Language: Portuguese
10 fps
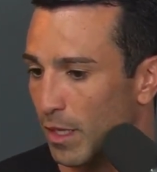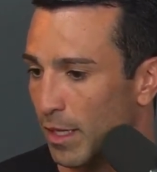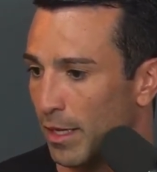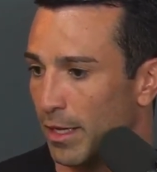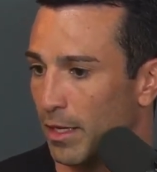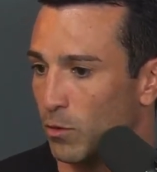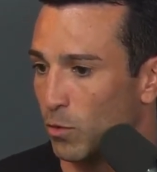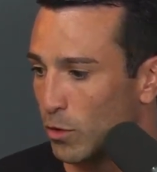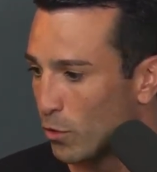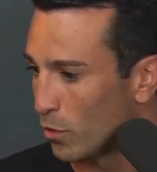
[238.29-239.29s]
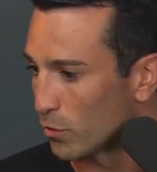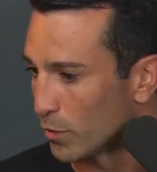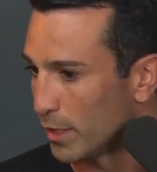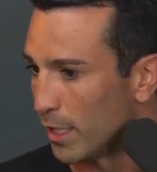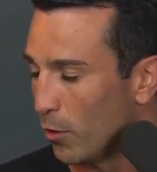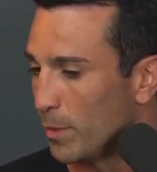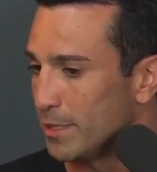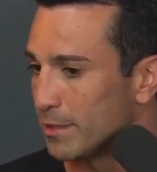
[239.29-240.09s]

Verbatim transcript: é, curioso em realmente